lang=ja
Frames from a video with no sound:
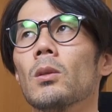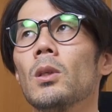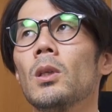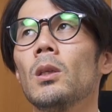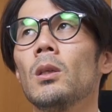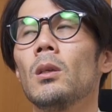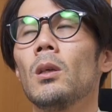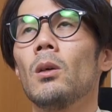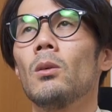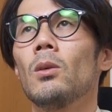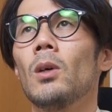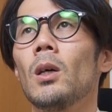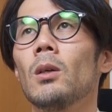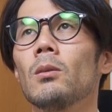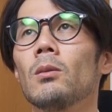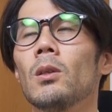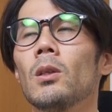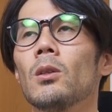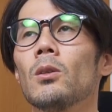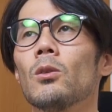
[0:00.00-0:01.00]
人間はあ
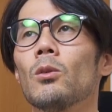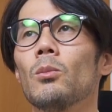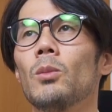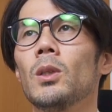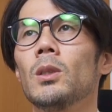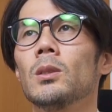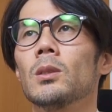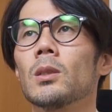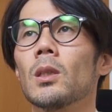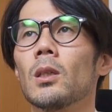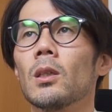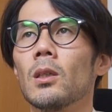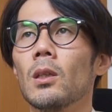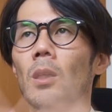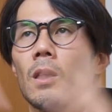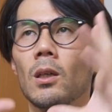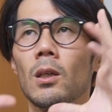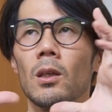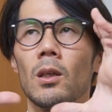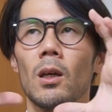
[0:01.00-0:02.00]
る程度の面積
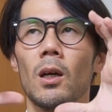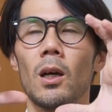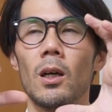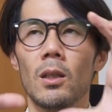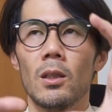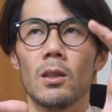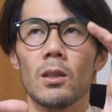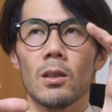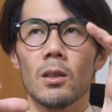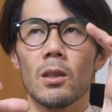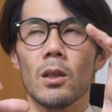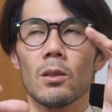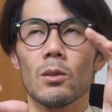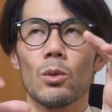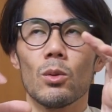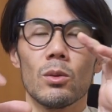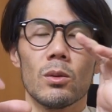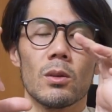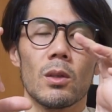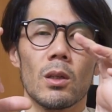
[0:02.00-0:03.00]
で入って
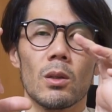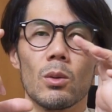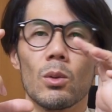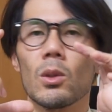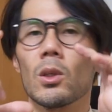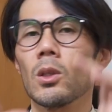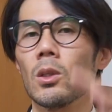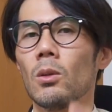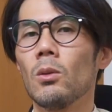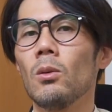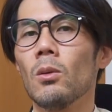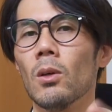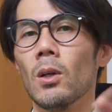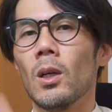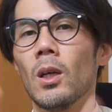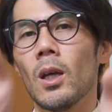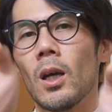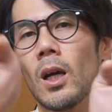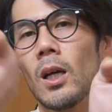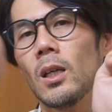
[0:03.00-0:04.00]
撮った時の
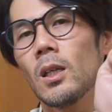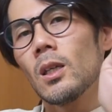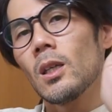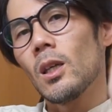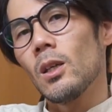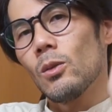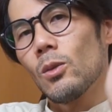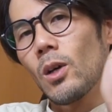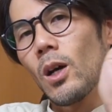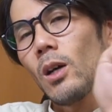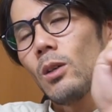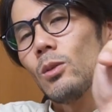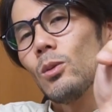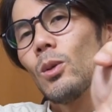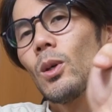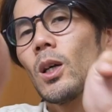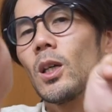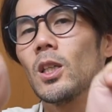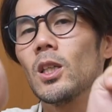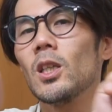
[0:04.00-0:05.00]
背景の角
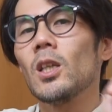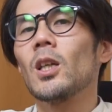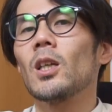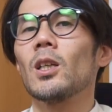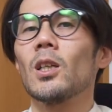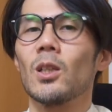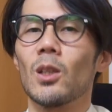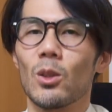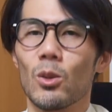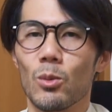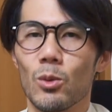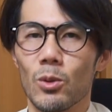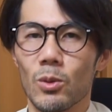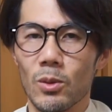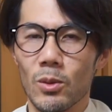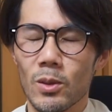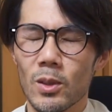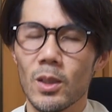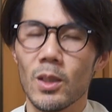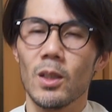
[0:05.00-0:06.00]
度が気に入らないんだと思うの。
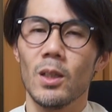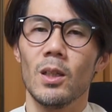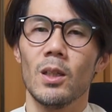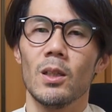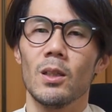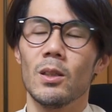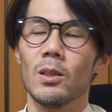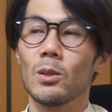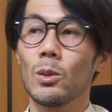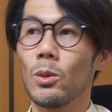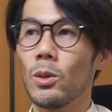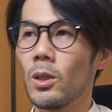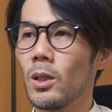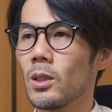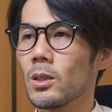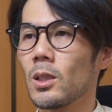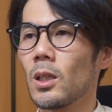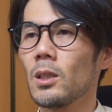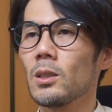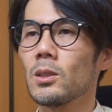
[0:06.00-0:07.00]
で、それが
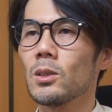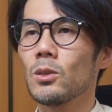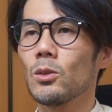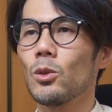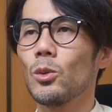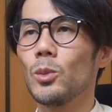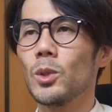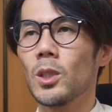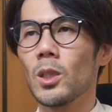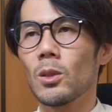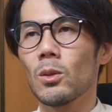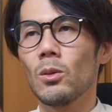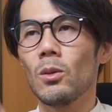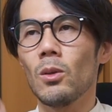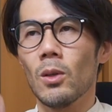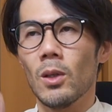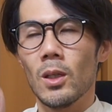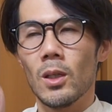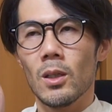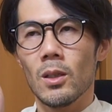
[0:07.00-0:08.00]
35mm だ
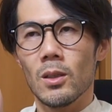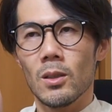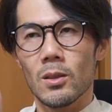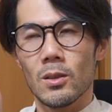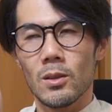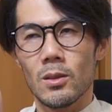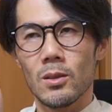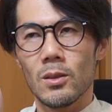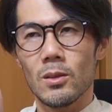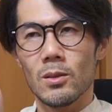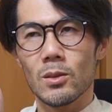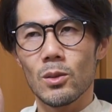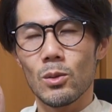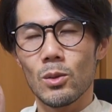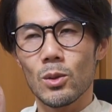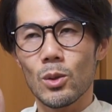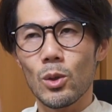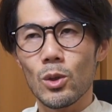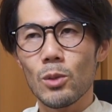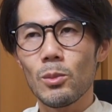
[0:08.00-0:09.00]
とそ
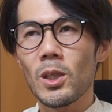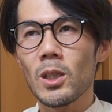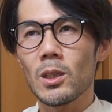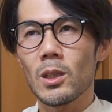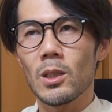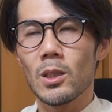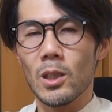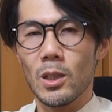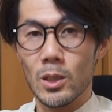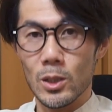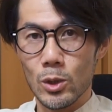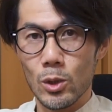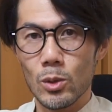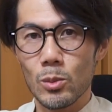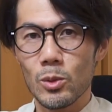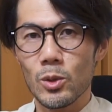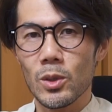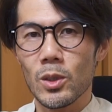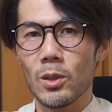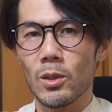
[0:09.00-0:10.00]
のドキュメンタリーには非常に
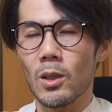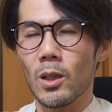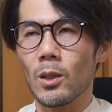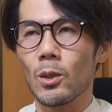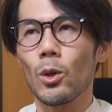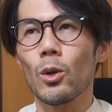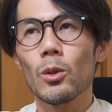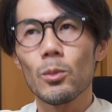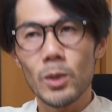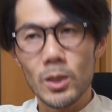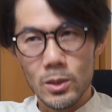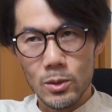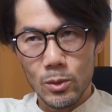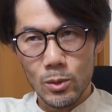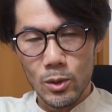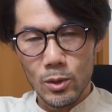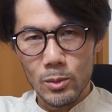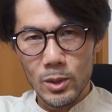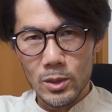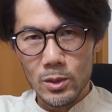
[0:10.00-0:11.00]
向いてるから、撮りますよ、
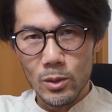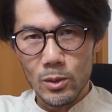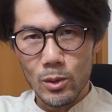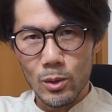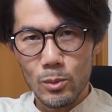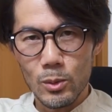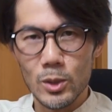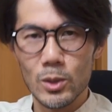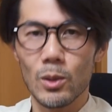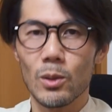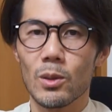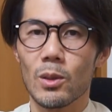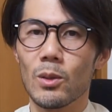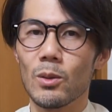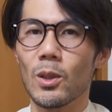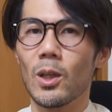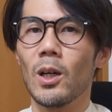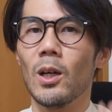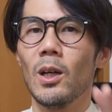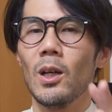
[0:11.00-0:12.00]
撮りますよ、撮りますよっていう
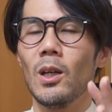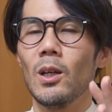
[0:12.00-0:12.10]
のが、